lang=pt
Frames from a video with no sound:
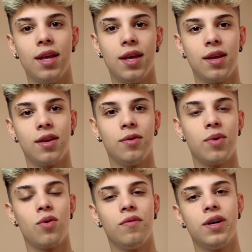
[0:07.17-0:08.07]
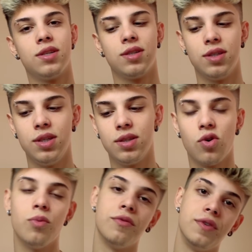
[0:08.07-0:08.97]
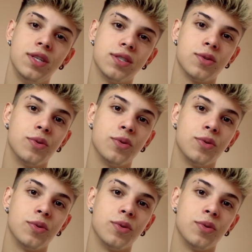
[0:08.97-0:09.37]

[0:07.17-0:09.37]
é uma conversa assim, como eu fiz